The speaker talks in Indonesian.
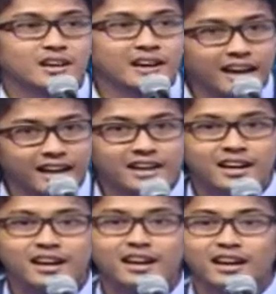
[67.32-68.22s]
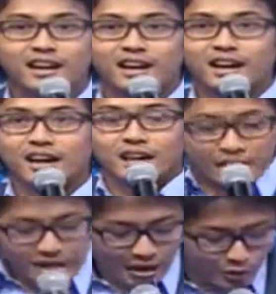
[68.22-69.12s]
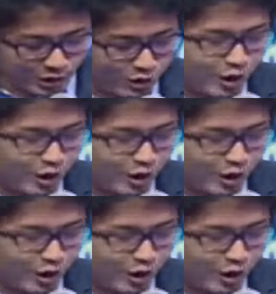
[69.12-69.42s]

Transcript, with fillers: ya kan? Dan lu tau